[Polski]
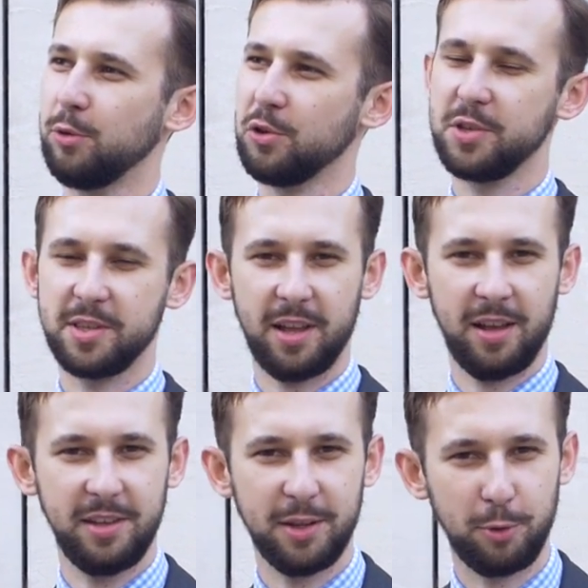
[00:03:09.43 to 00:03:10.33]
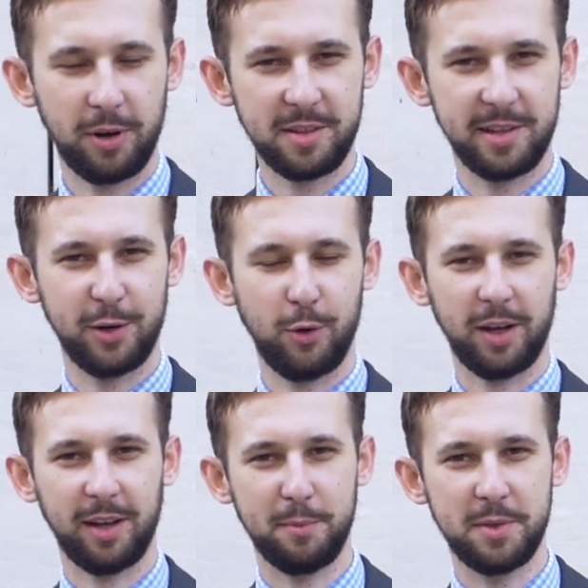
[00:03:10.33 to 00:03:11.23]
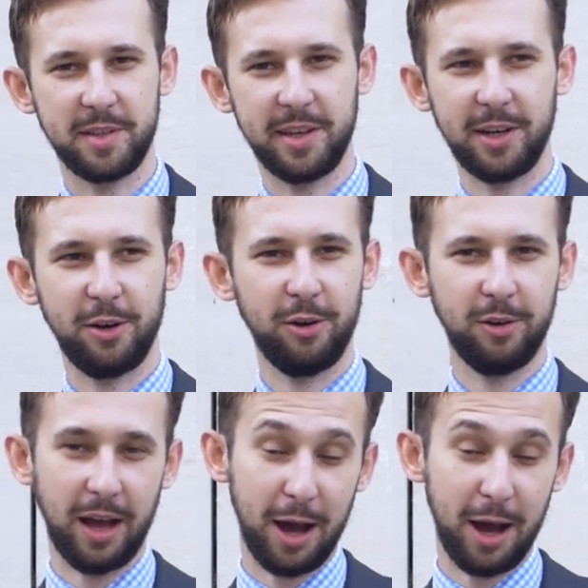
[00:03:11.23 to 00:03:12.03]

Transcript: uroczysta inauguracja roku akademickiego,